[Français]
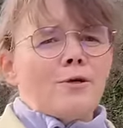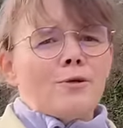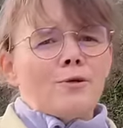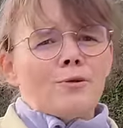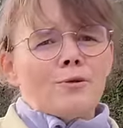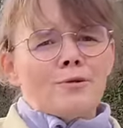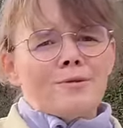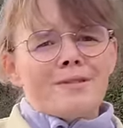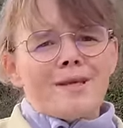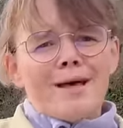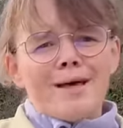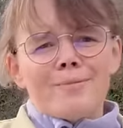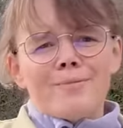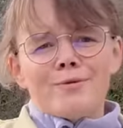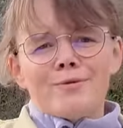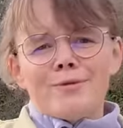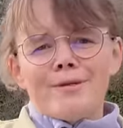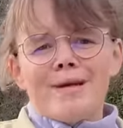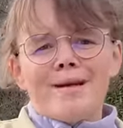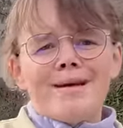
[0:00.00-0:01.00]
Donc ça
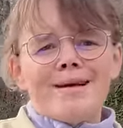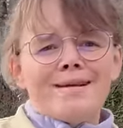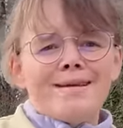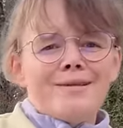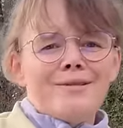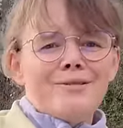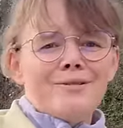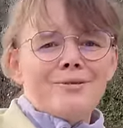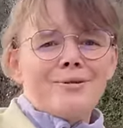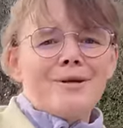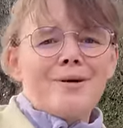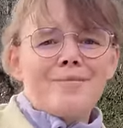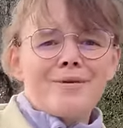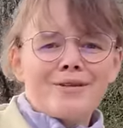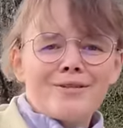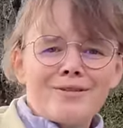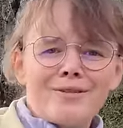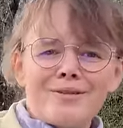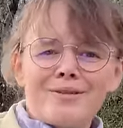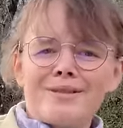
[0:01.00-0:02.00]
répondait à la question de la
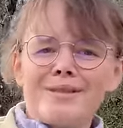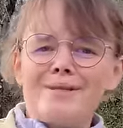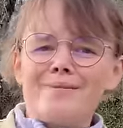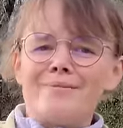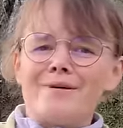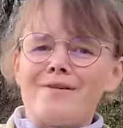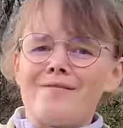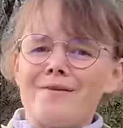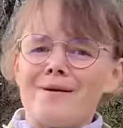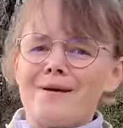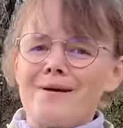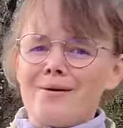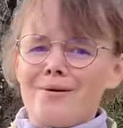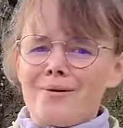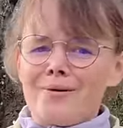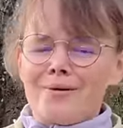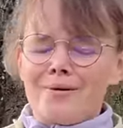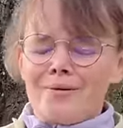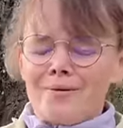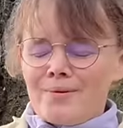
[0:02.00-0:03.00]
personne qui m'avait
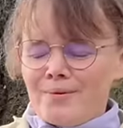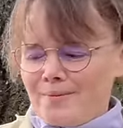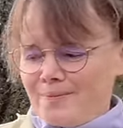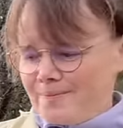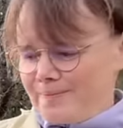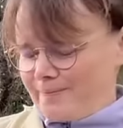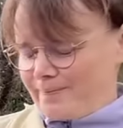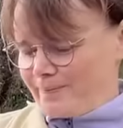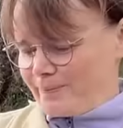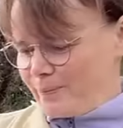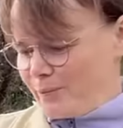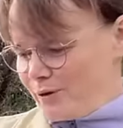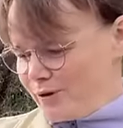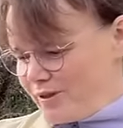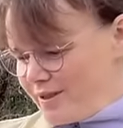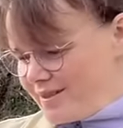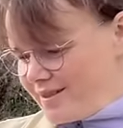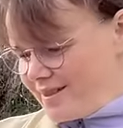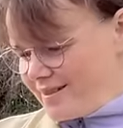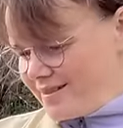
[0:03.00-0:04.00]
euh,
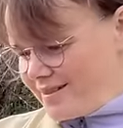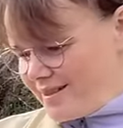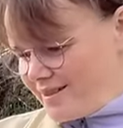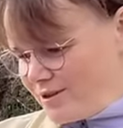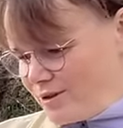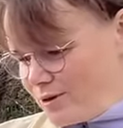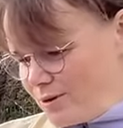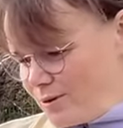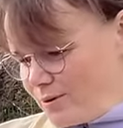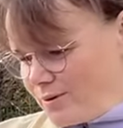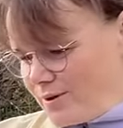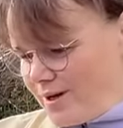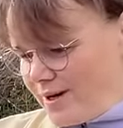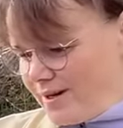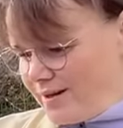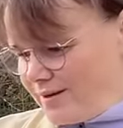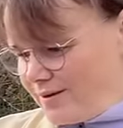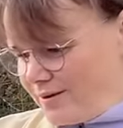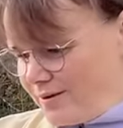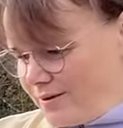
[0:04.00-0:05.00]
cette
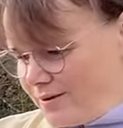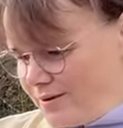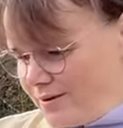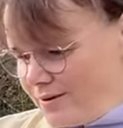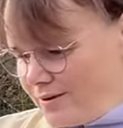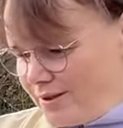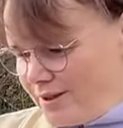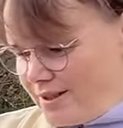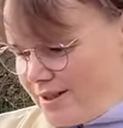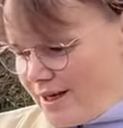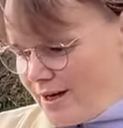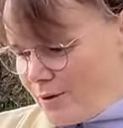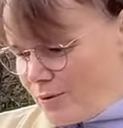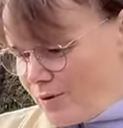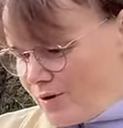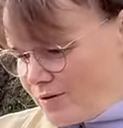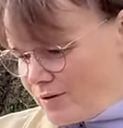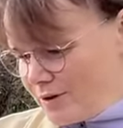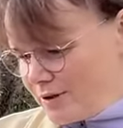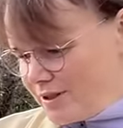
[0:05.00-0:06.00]
question-là euh, hier
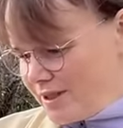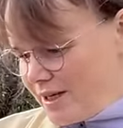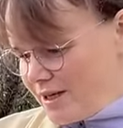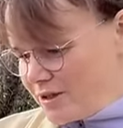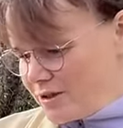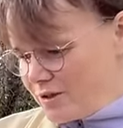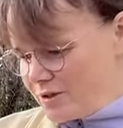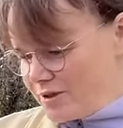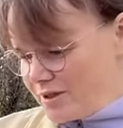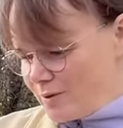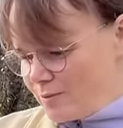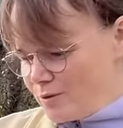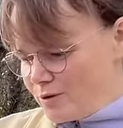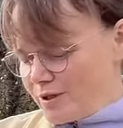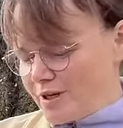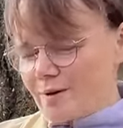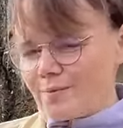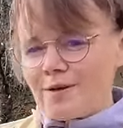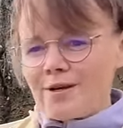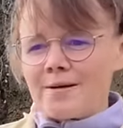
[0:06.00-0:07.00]
ou avant-hier, je ne sais plus
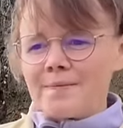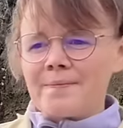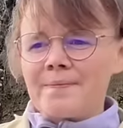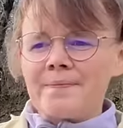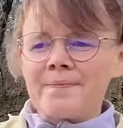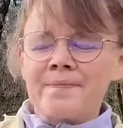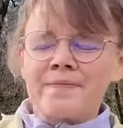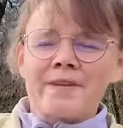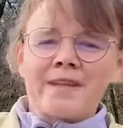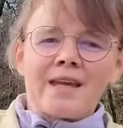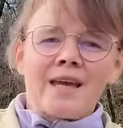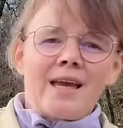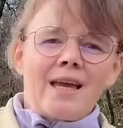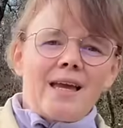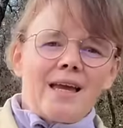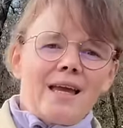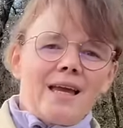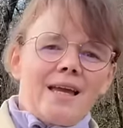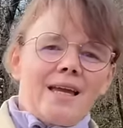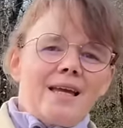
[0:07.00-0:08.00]
très bien.
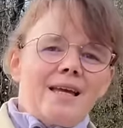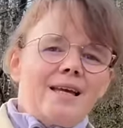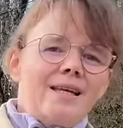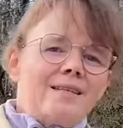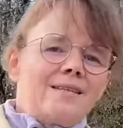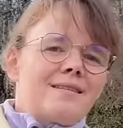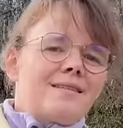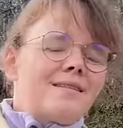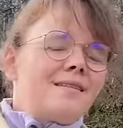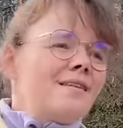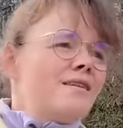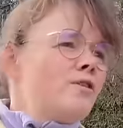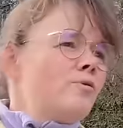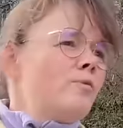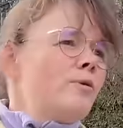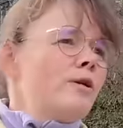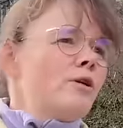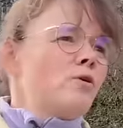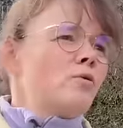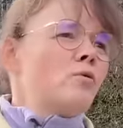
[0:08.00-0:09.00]
Et ce qui
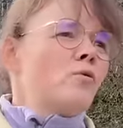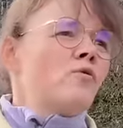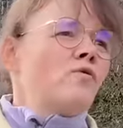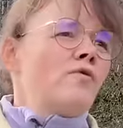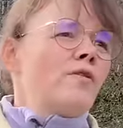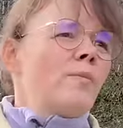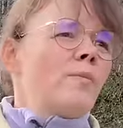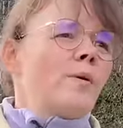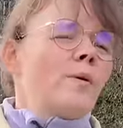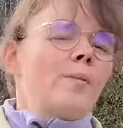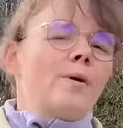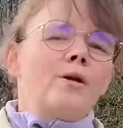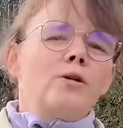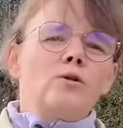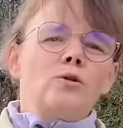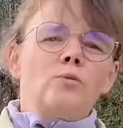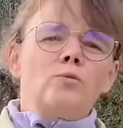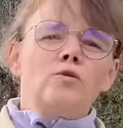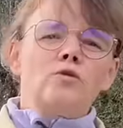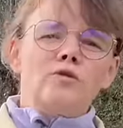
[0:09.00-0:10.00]
explique qu'on fait pas
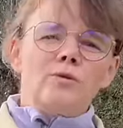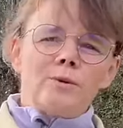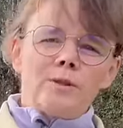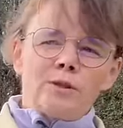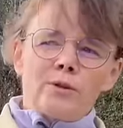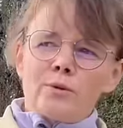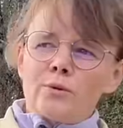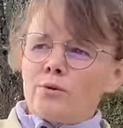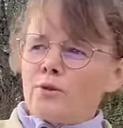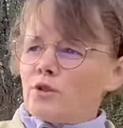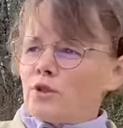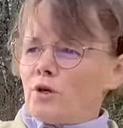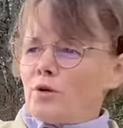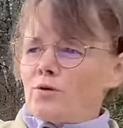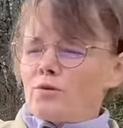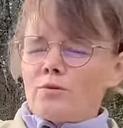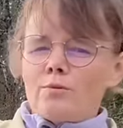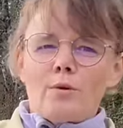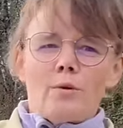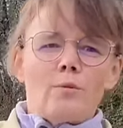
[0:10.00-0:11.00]
mal de mouvements de ruche
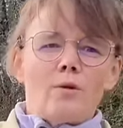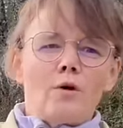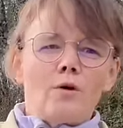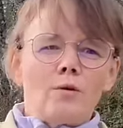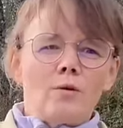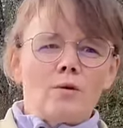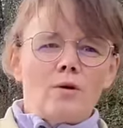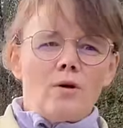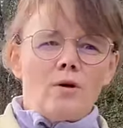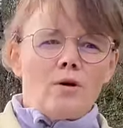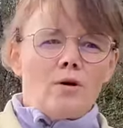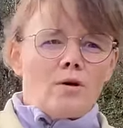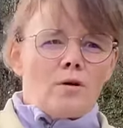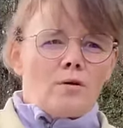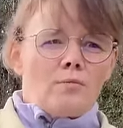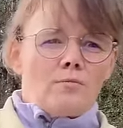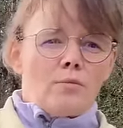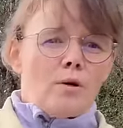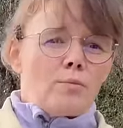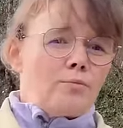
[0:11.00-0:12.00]
en ce moment
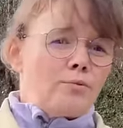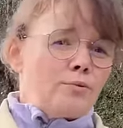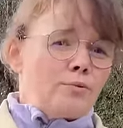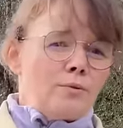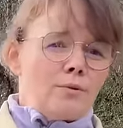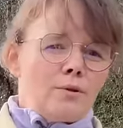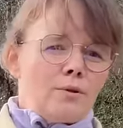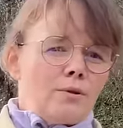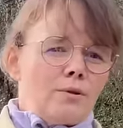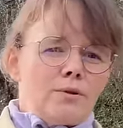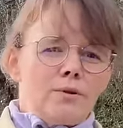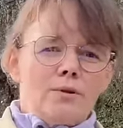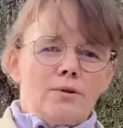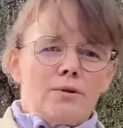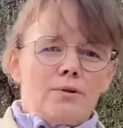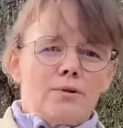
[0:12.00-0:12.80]
bah, pour, euh,